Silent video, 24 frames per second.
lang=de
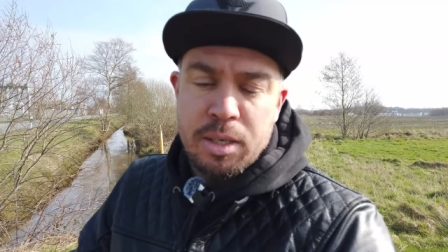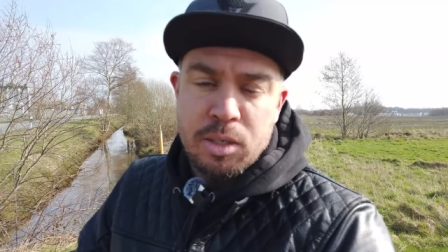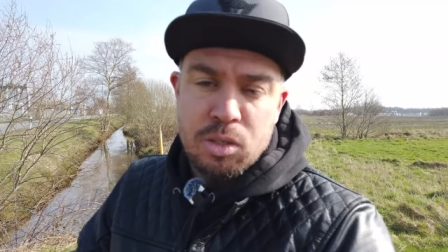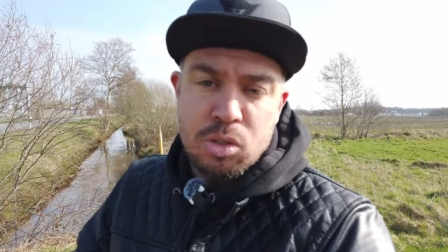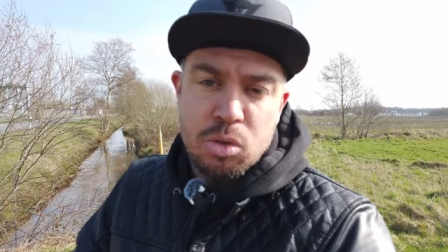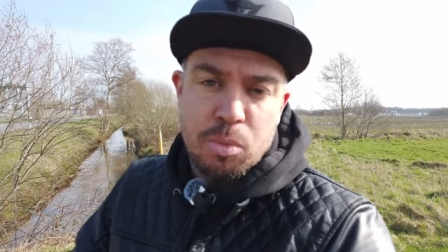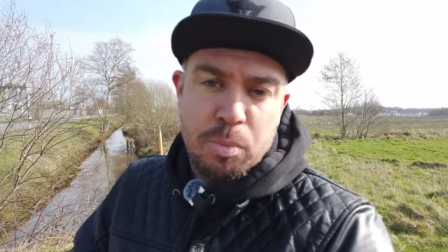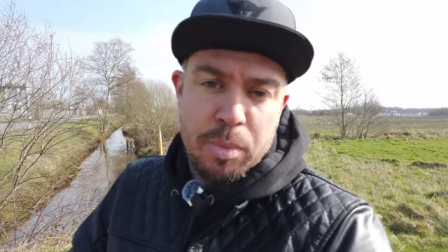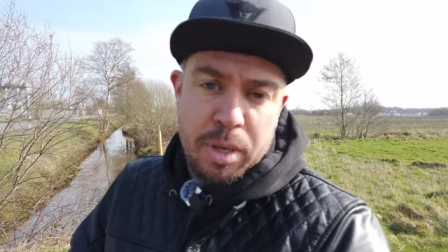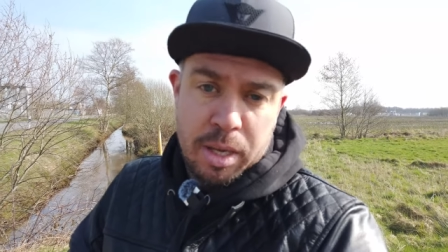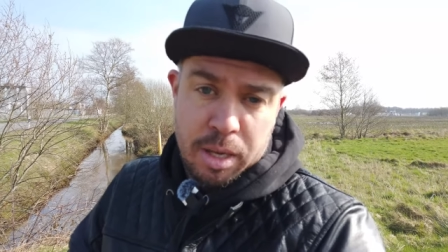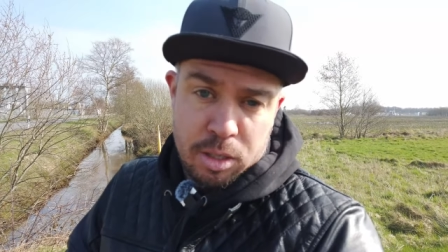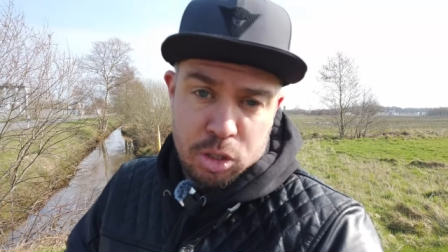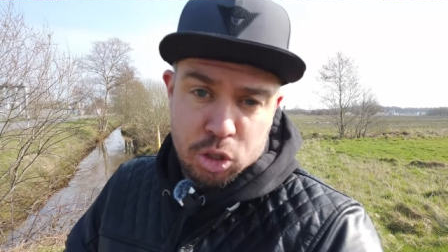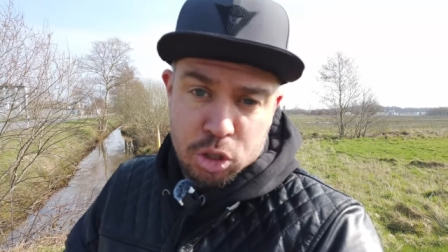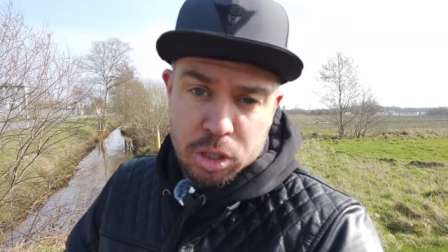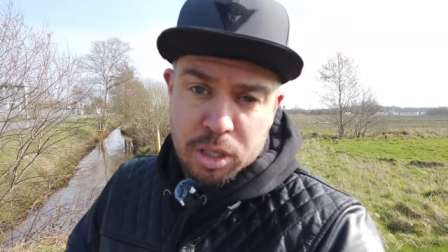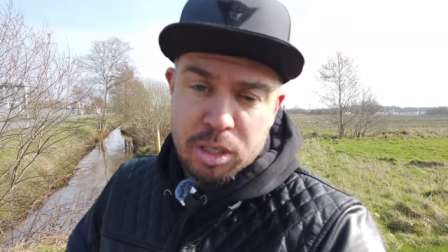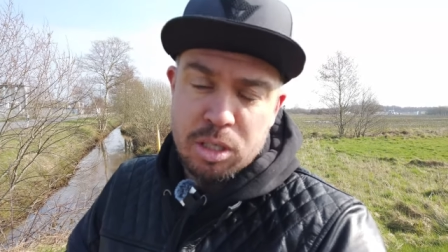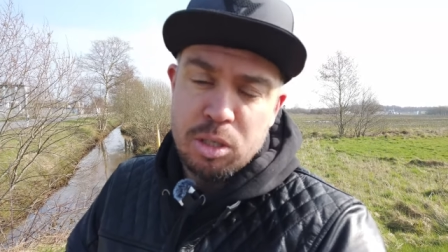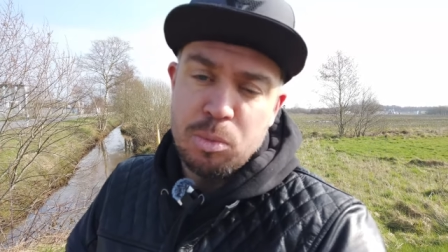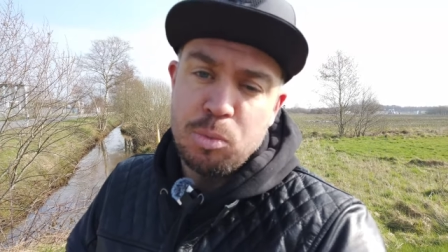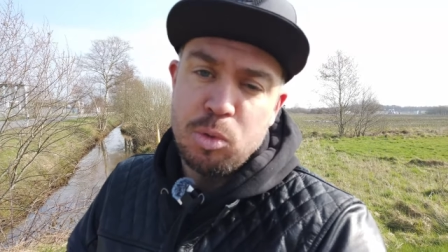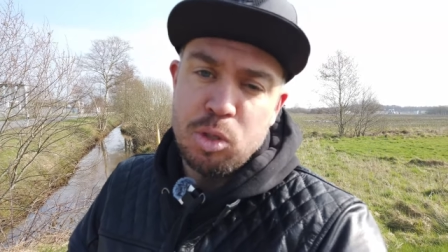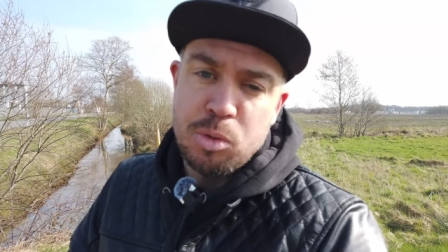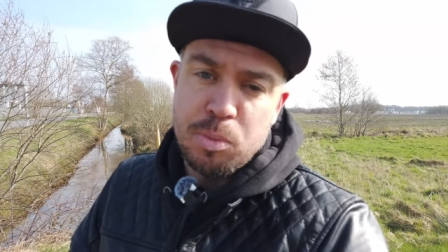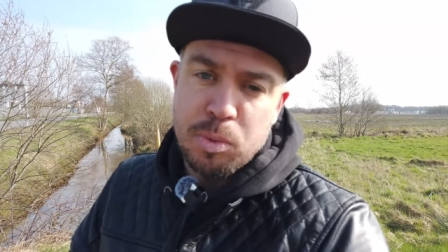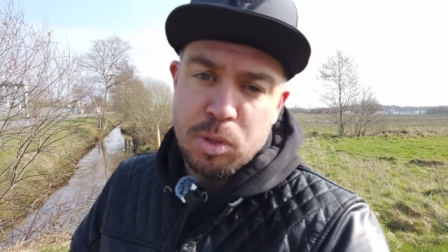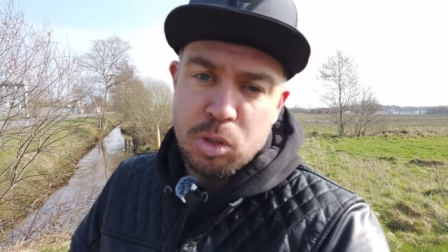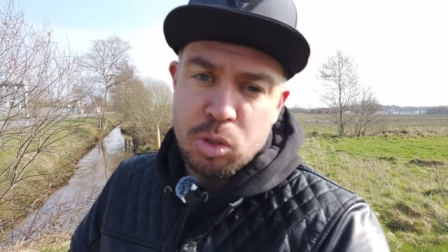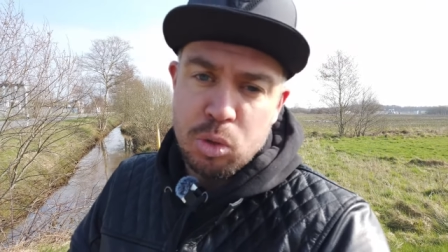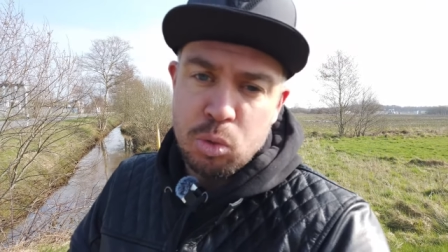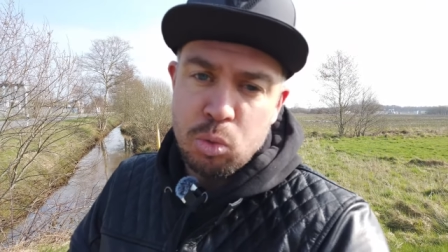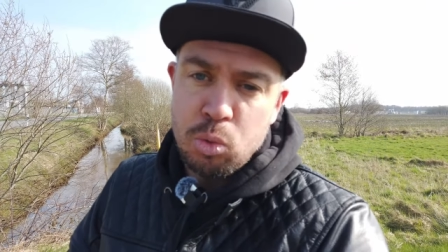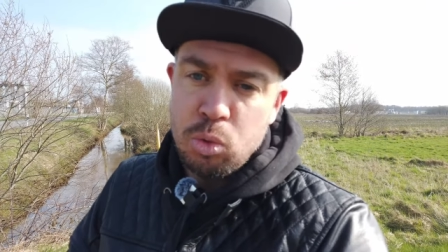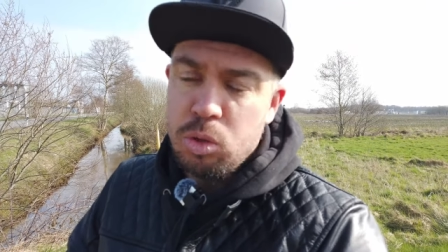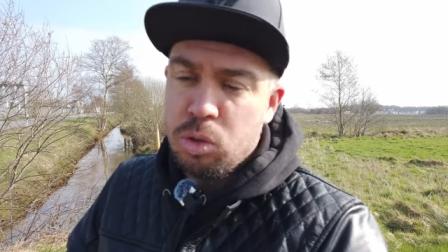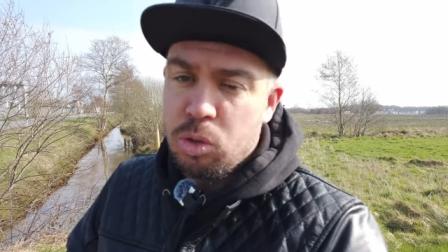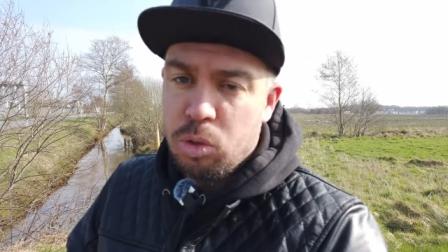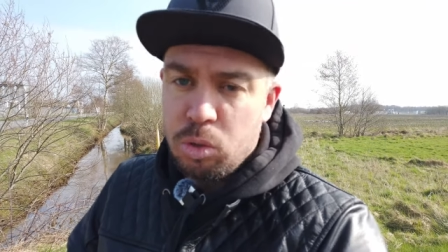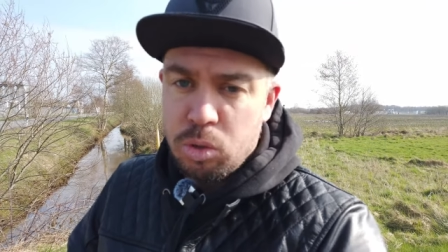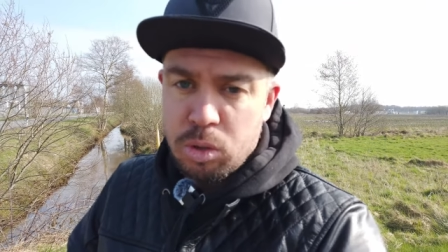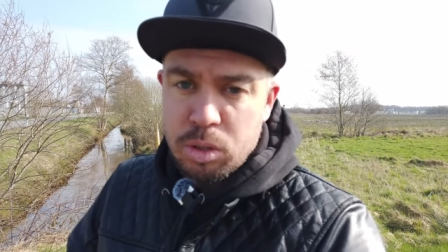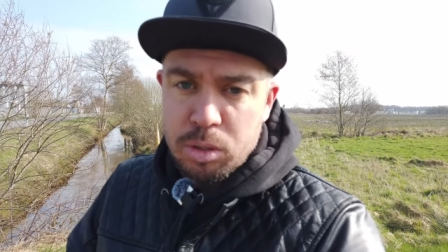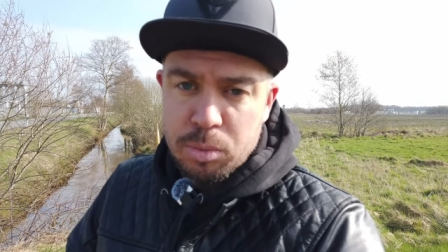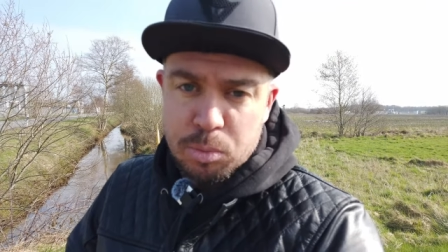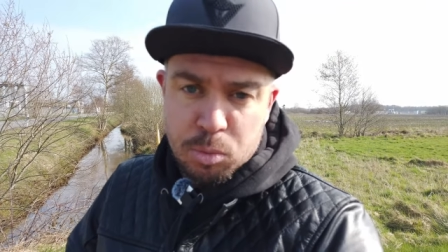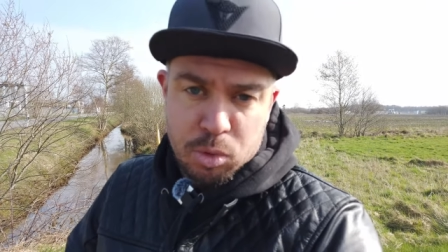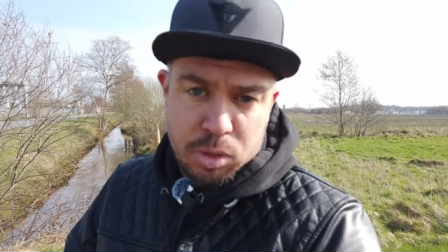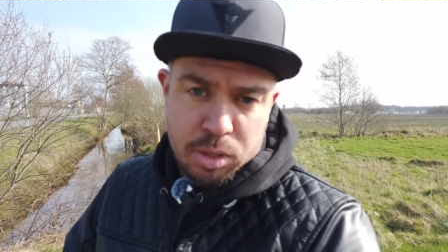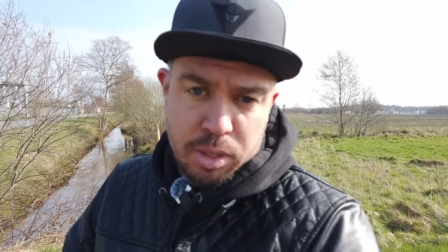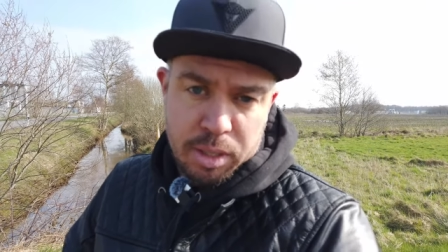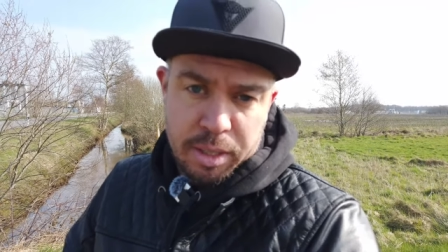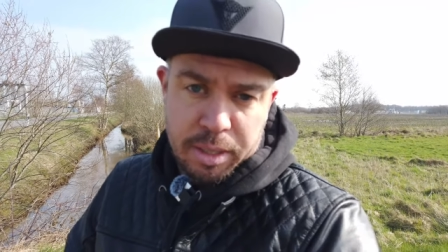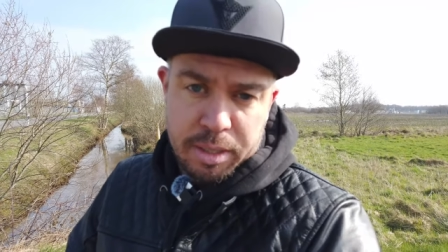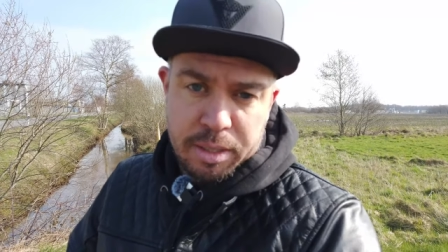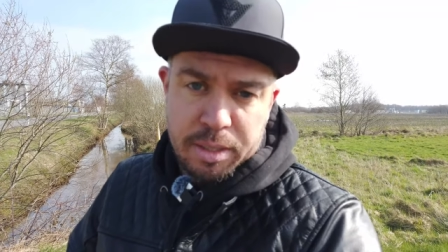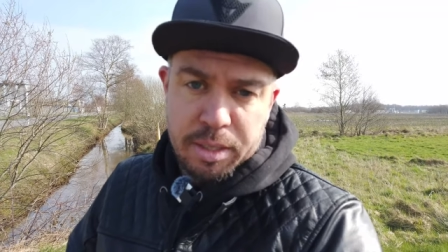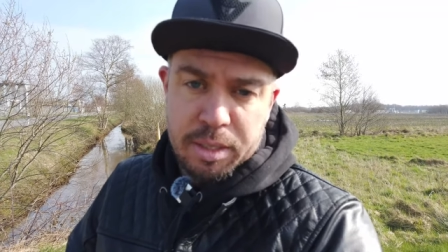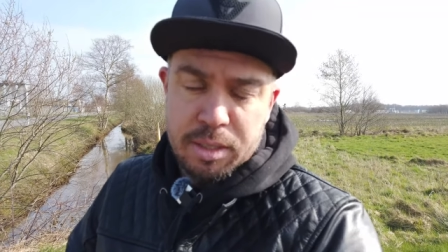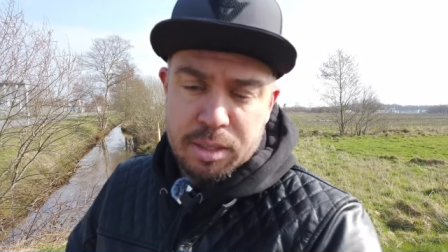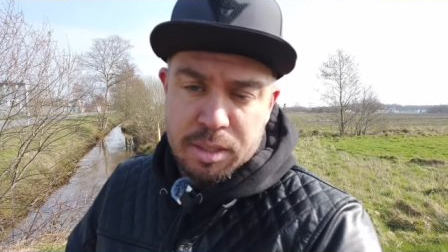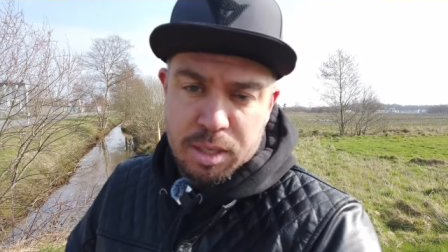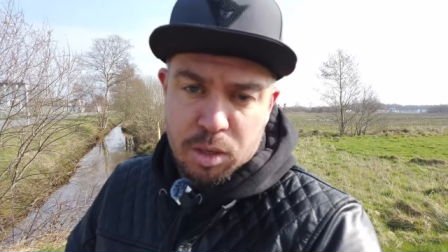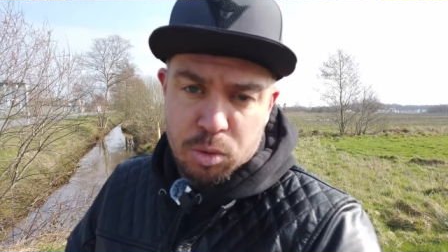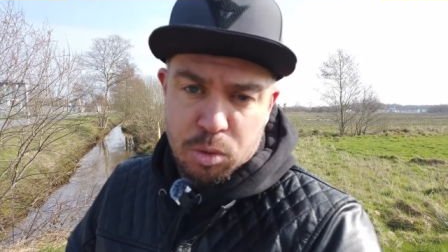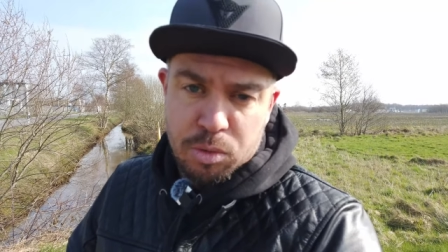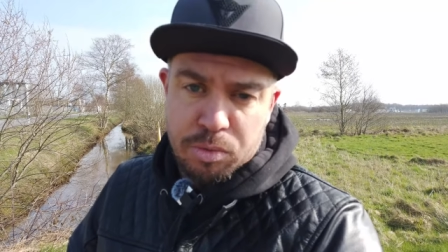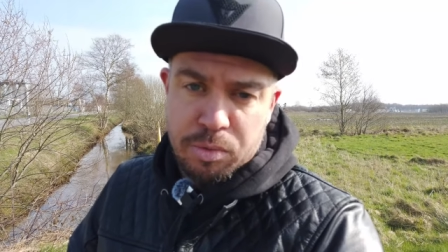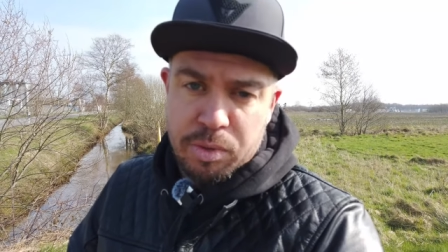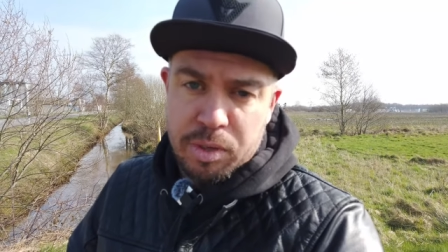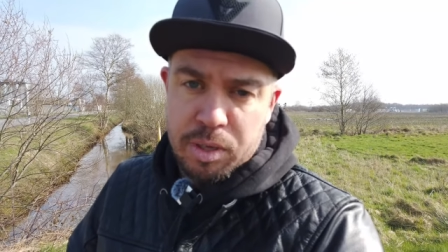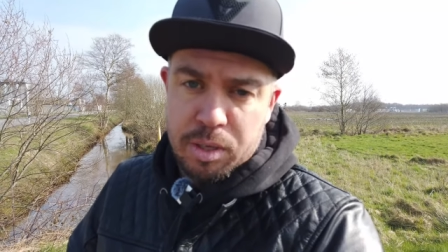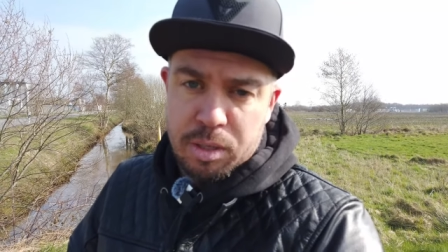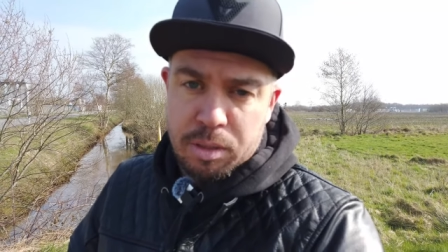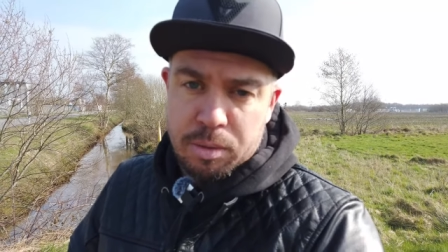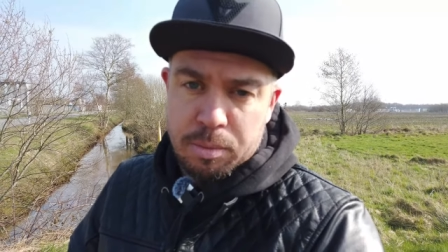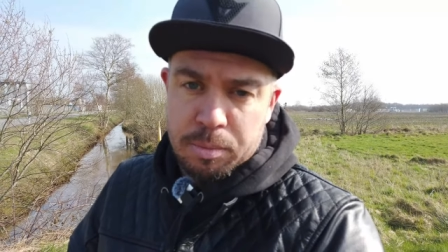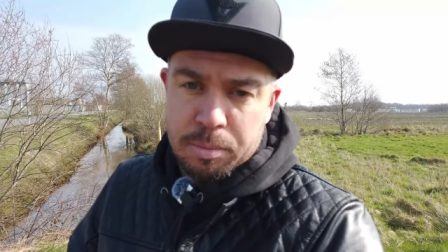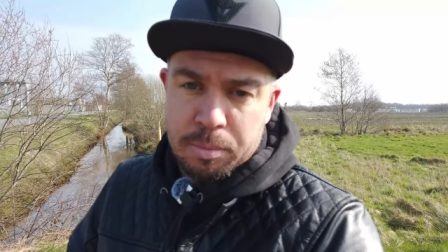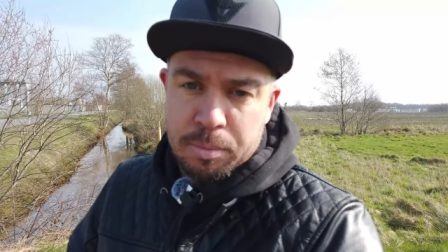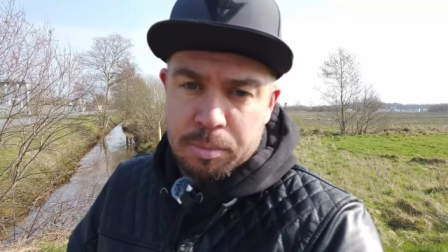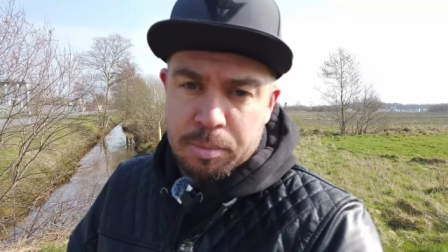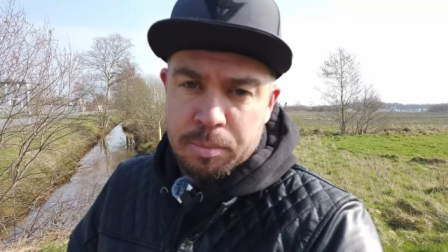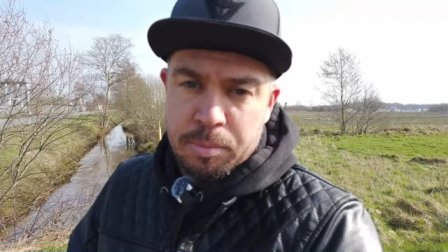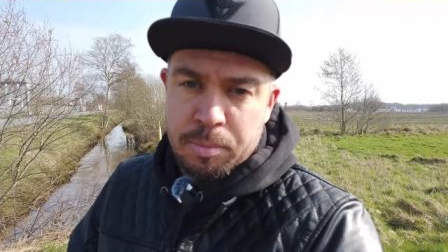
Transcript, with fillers: desto mehr Schritte muss man tun und muss den richtigen Sound finden.